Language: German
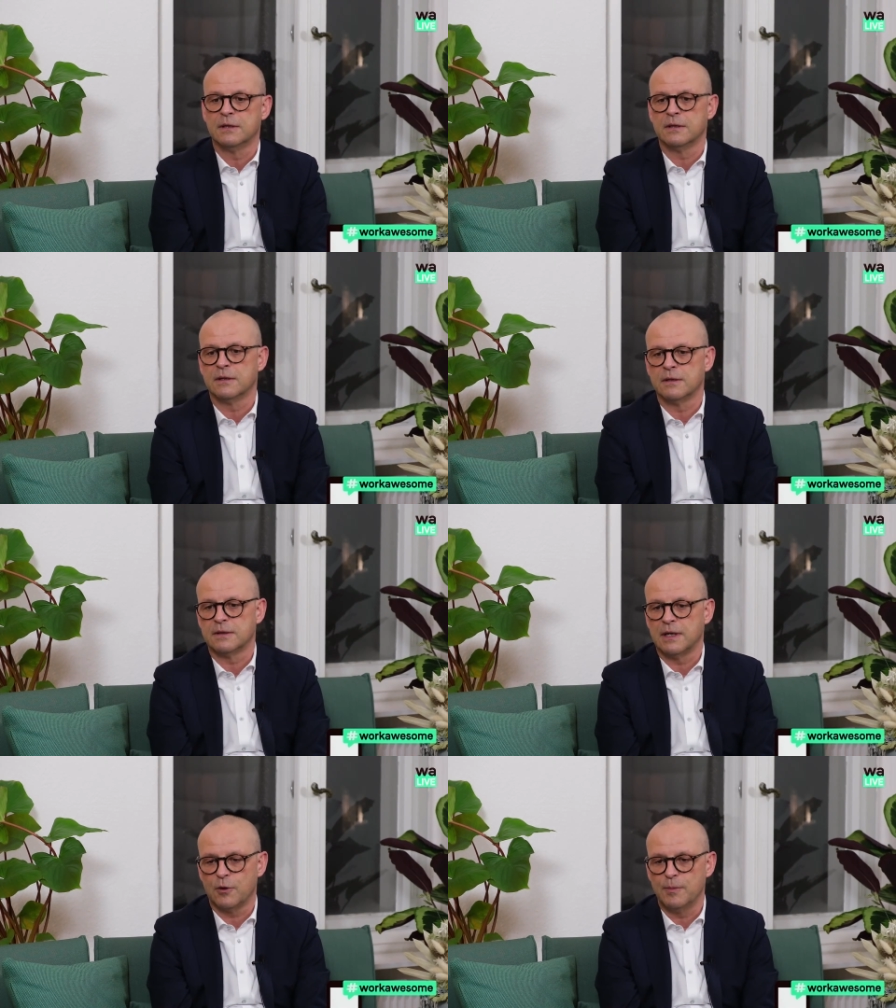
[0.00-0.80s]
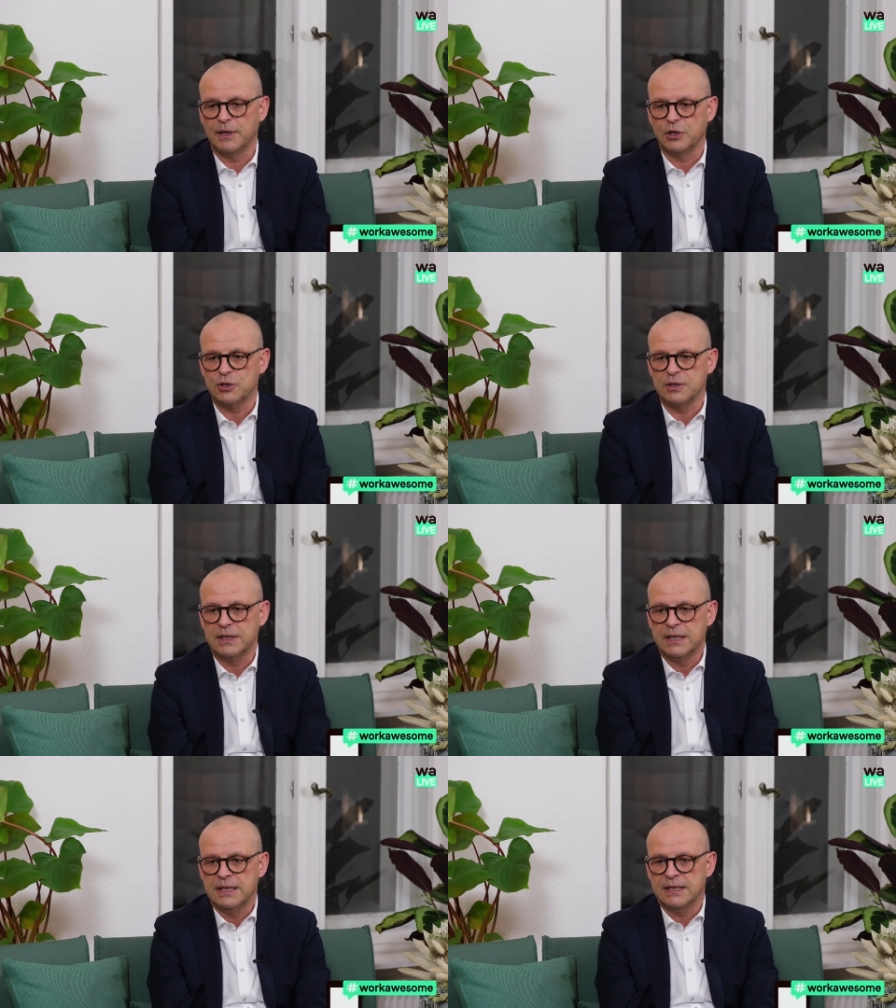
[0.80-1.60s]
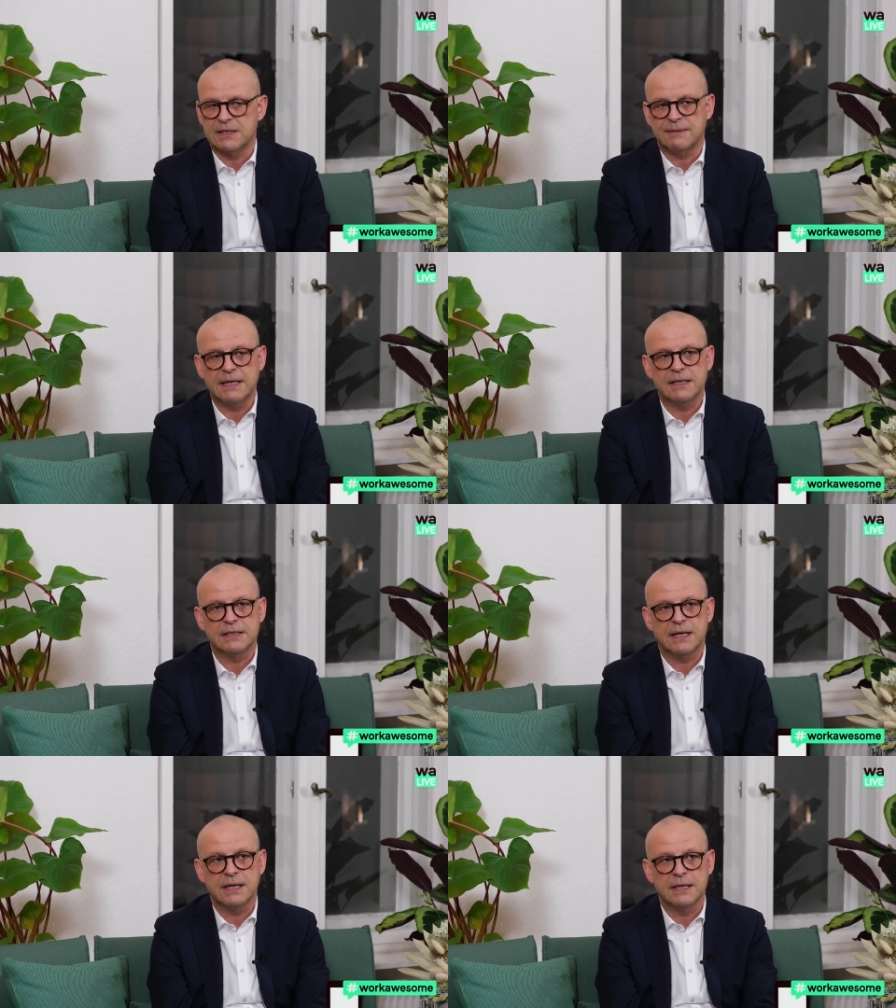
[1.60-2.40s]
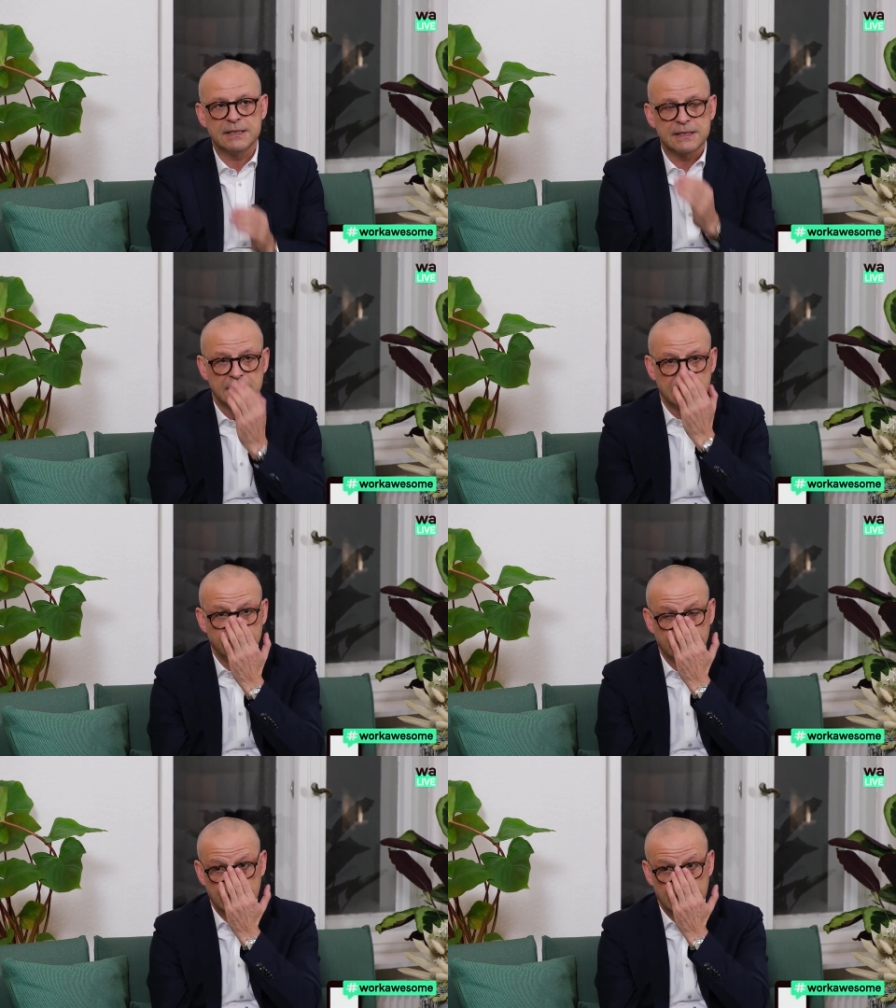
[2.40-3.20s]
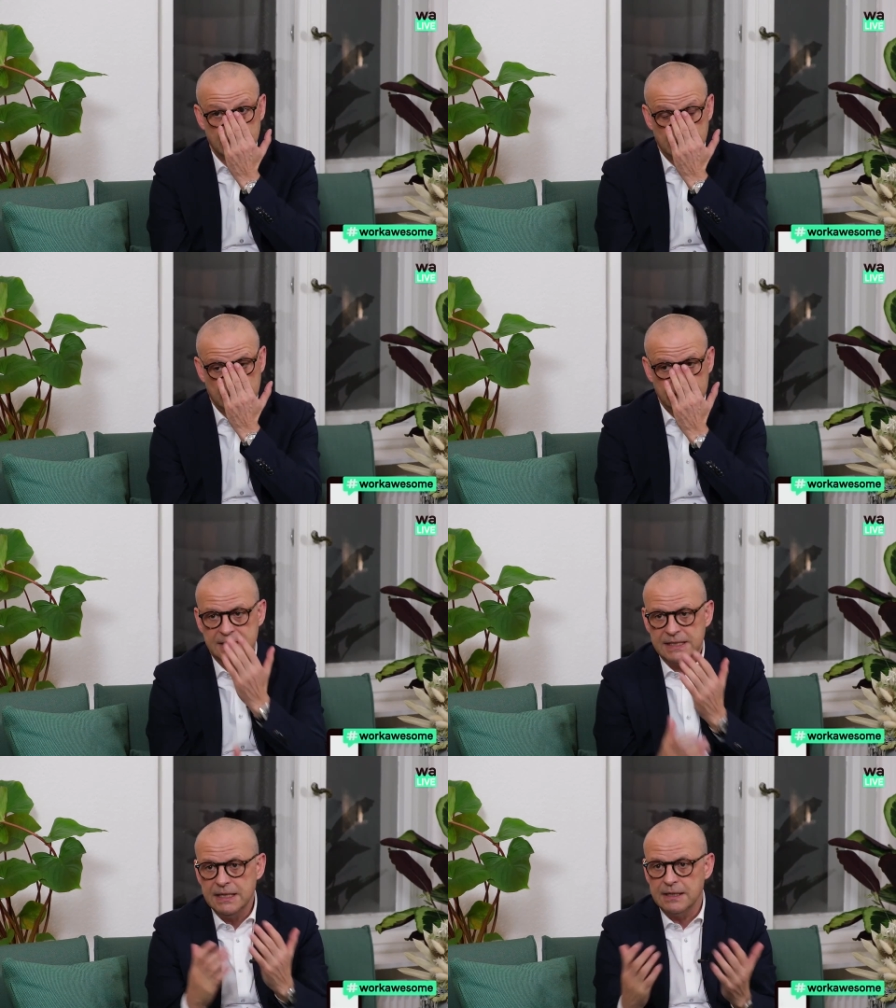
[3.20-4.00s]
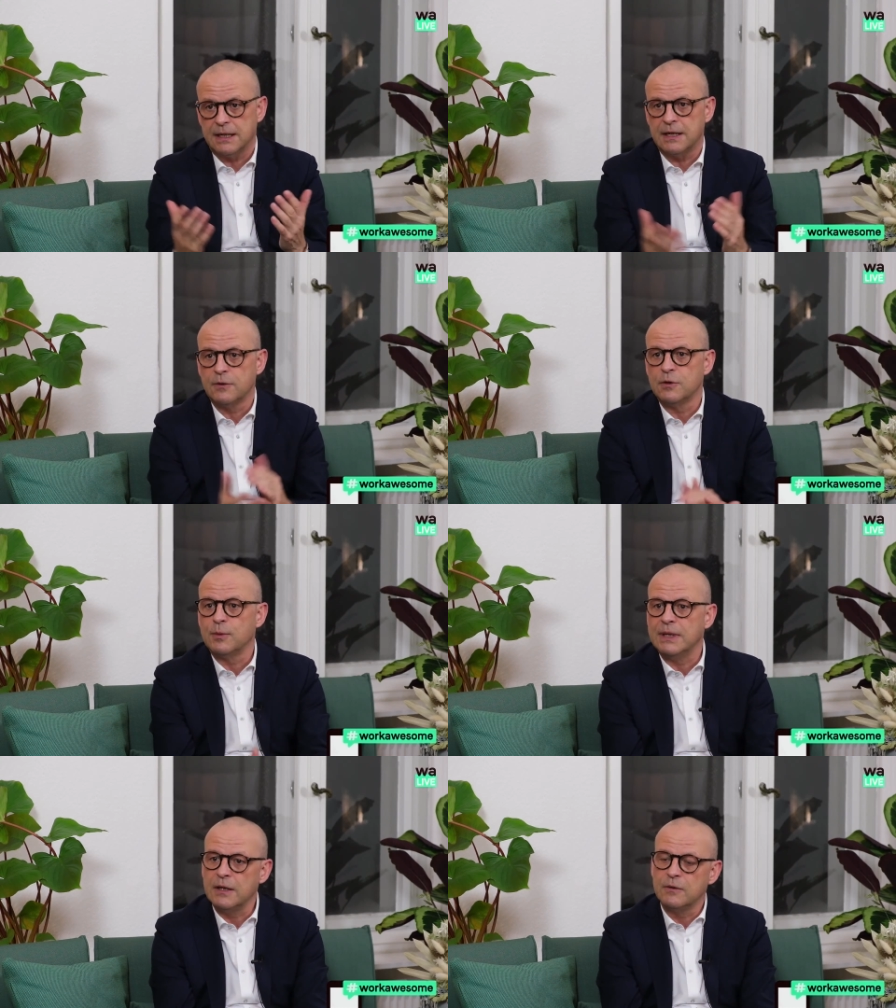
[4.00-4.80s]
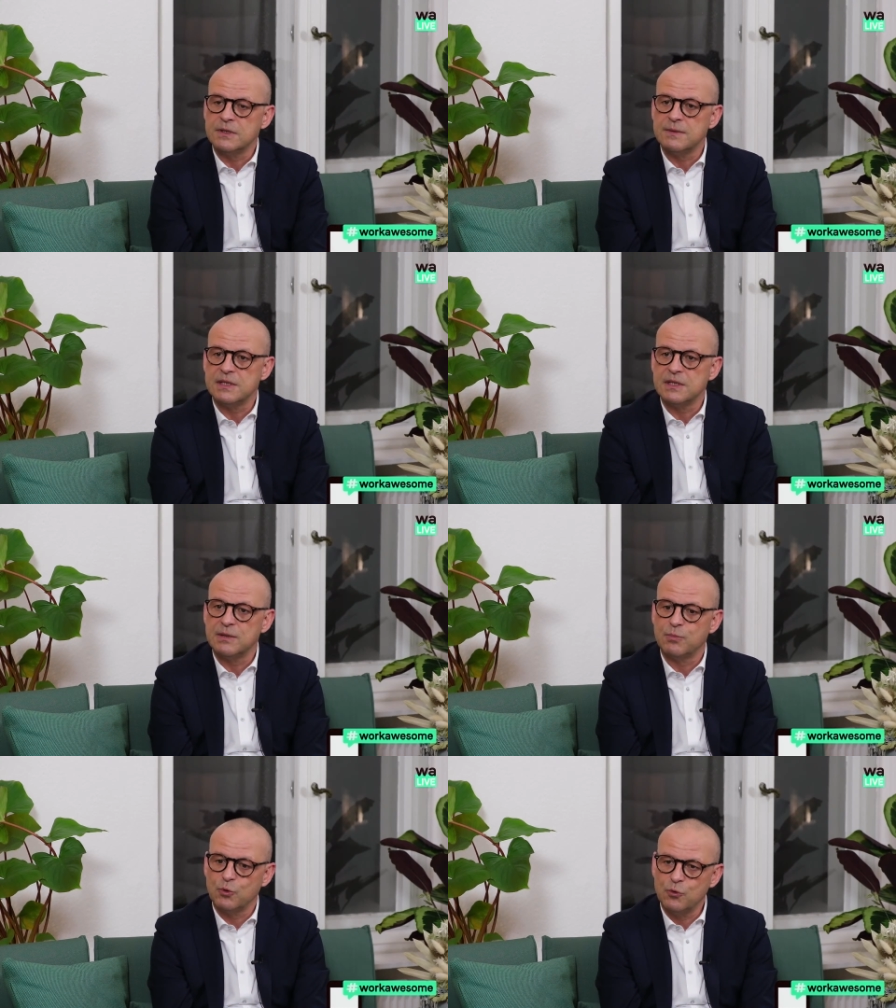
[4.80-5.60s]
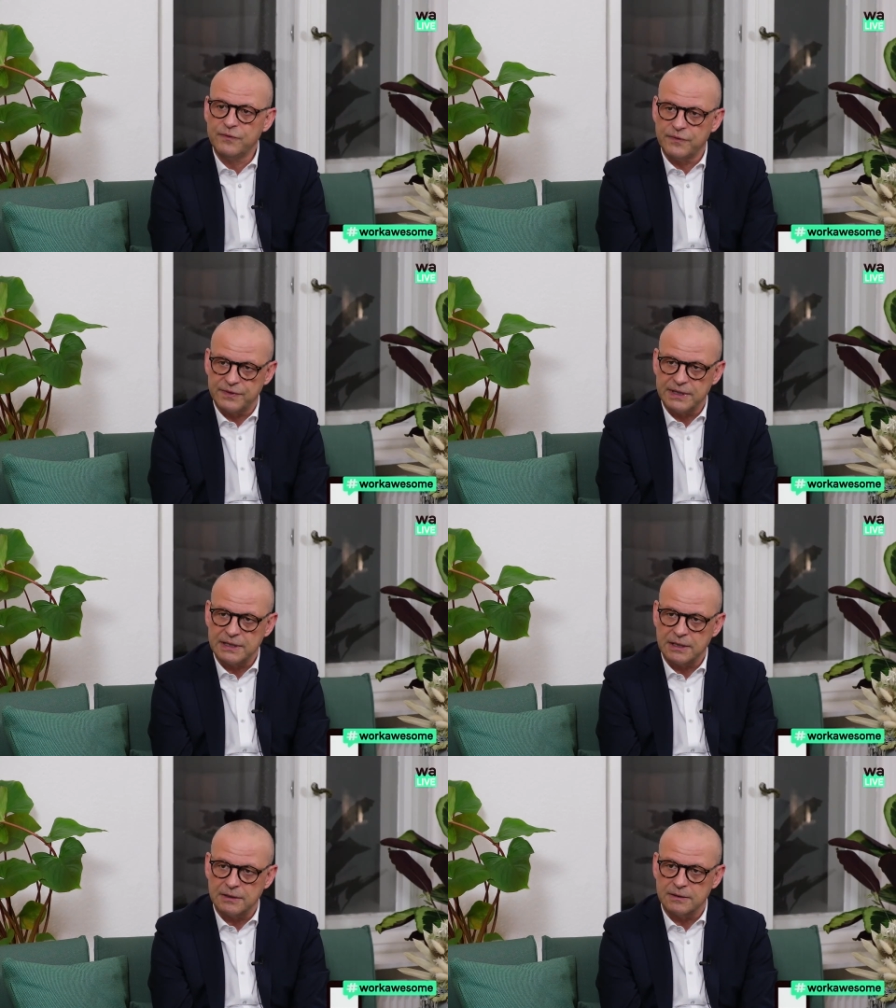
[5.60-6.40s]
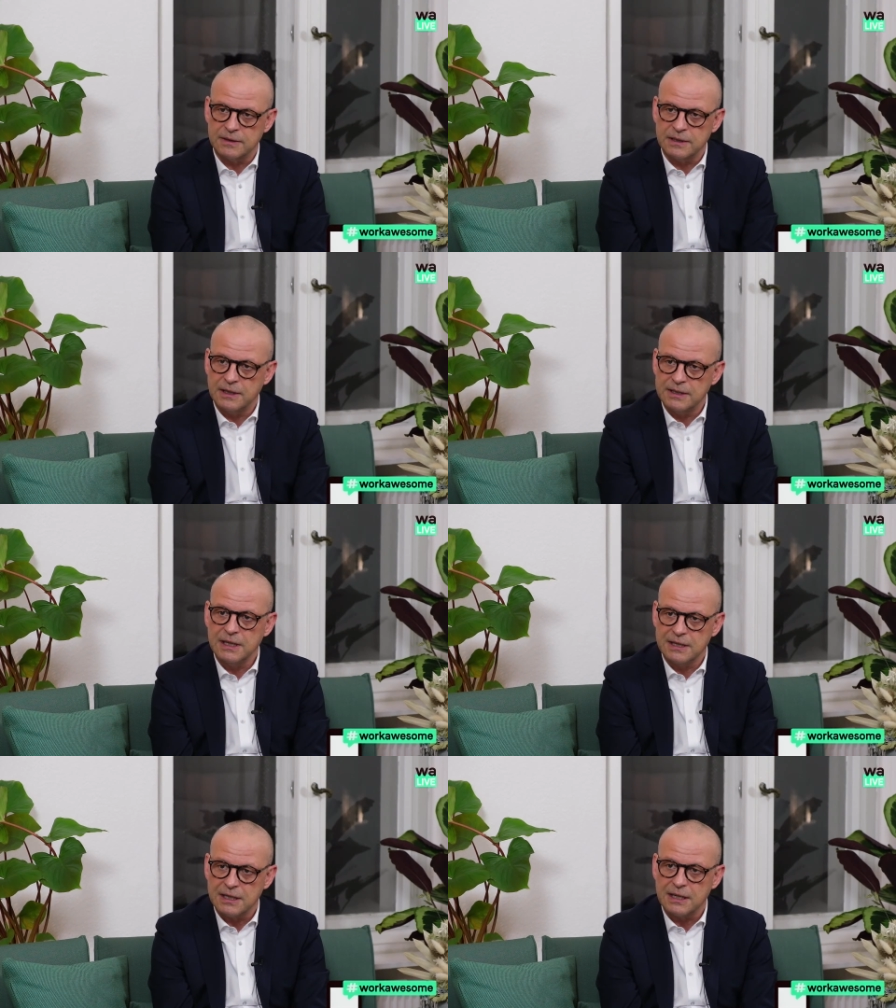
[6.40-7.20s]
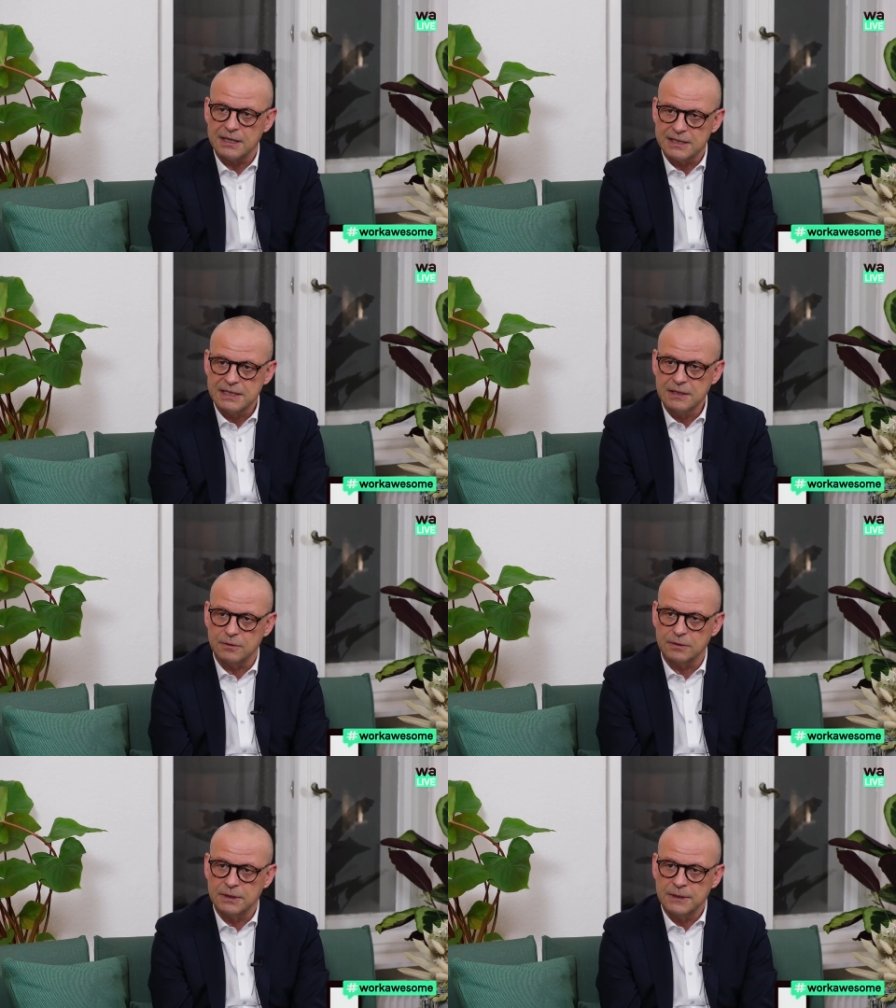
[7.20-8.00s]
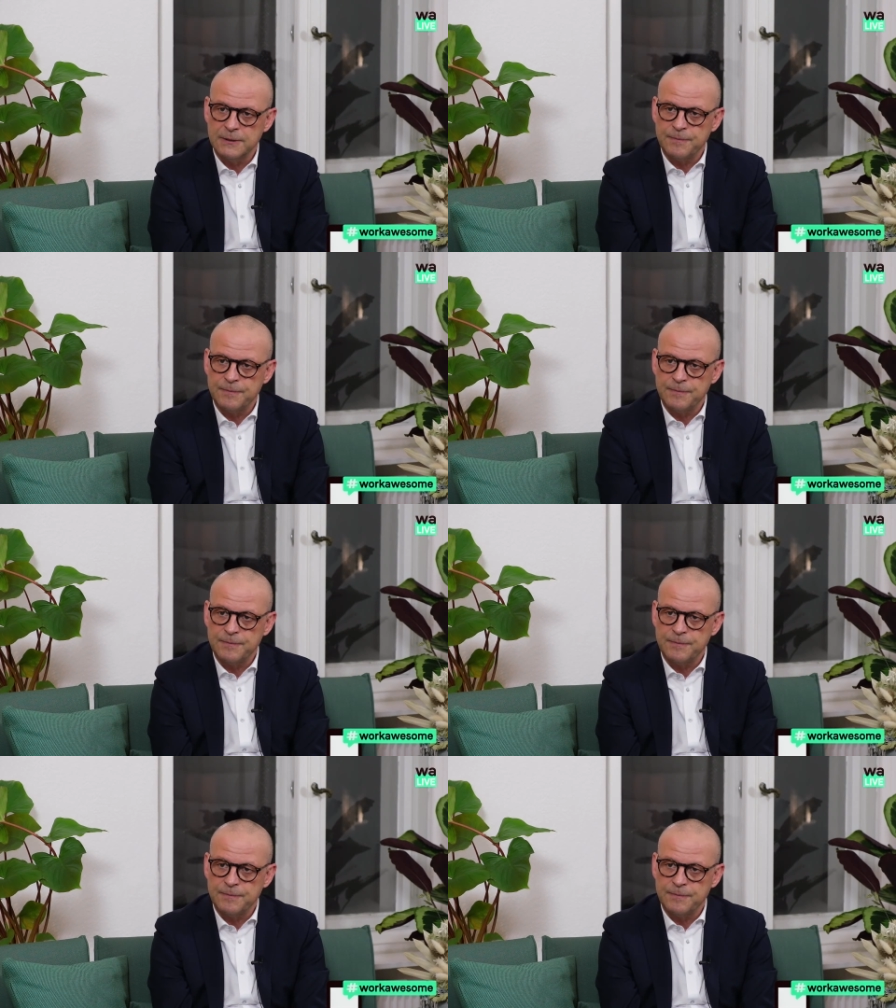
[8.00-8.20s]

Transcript: äh, dann auch managen. Der zweite Teil ist, wir gehen gezielt ran und überlegen uns, wie sich die Berufe verändern mhm. in der mhm. Digitalisierung.